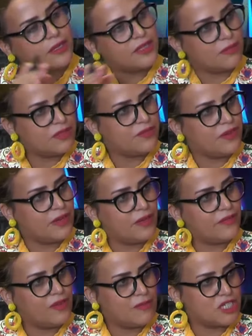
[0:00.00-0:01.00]
خدمت
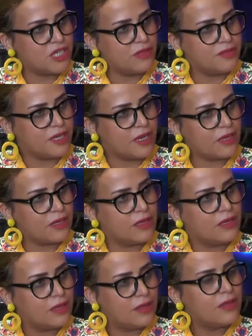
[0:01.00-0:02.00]
في المجال نتاعك
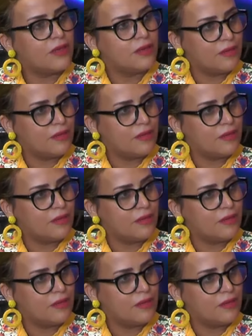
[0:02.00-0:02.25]
اكيد